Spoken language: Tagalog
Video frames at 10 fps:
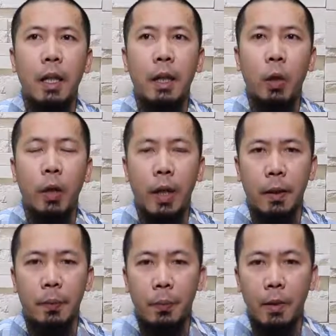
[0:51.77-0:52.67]
ng
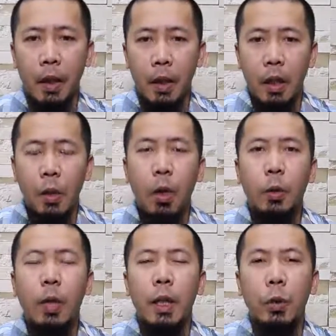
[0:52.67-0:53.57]
tauhid. So
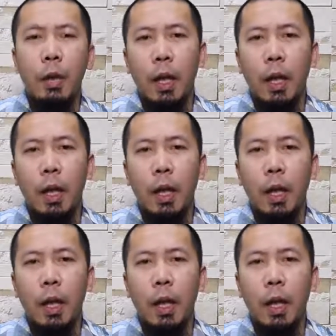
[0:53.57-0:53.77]
actually itong